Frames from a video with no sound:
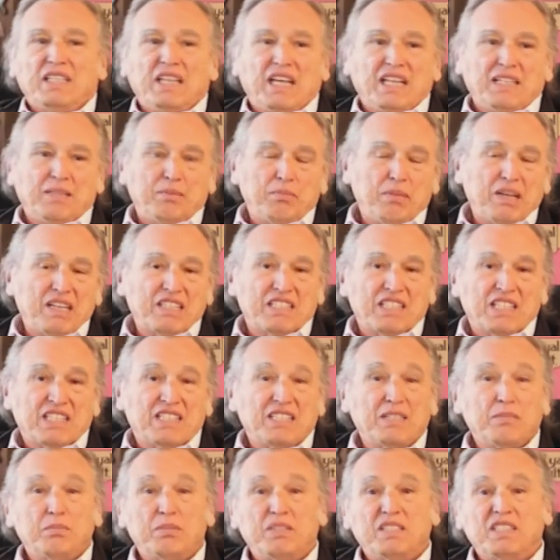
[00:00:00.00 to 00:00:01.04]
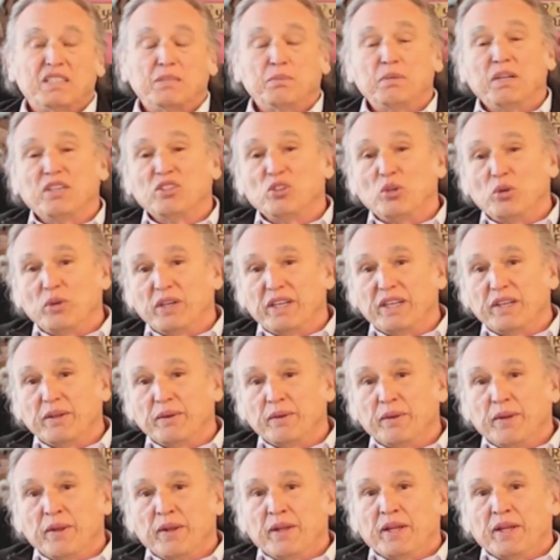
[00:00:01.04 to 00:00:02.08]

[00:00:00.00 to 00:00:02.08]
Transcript: Y a la inversa, si principia a llover,